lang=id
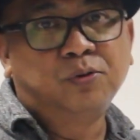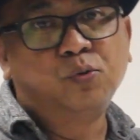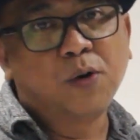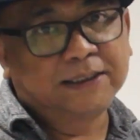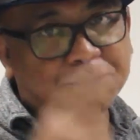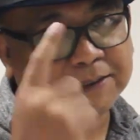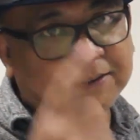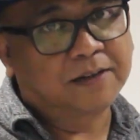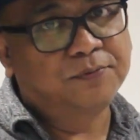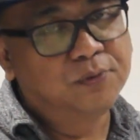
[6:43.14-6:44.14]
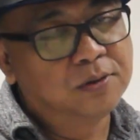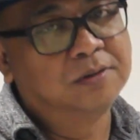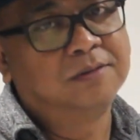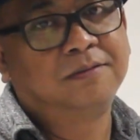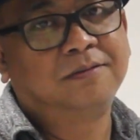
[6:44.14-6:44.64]
dua semester
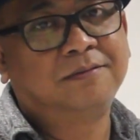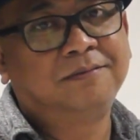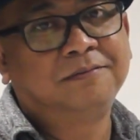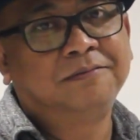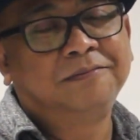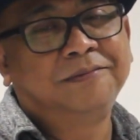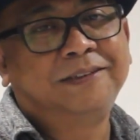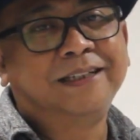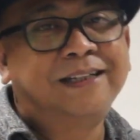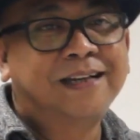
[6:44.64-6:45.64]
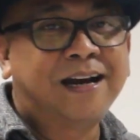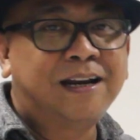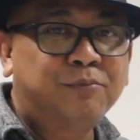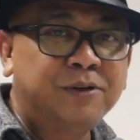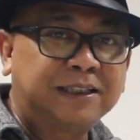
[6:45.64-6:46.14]
full. Jadi
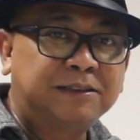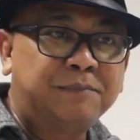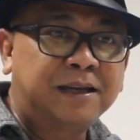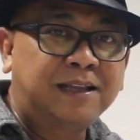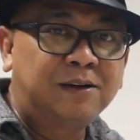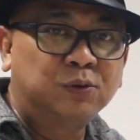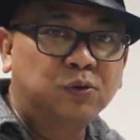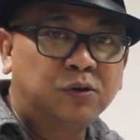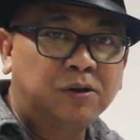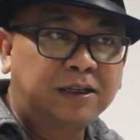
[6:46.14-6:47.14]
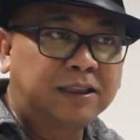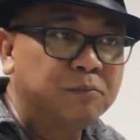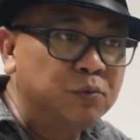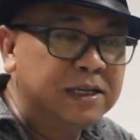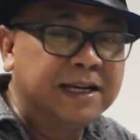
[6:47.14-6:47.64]
anak punya kesempatan untuk
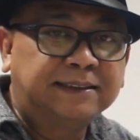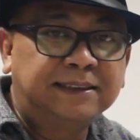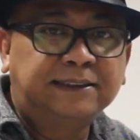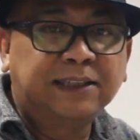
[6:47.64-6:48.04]
ketemu industri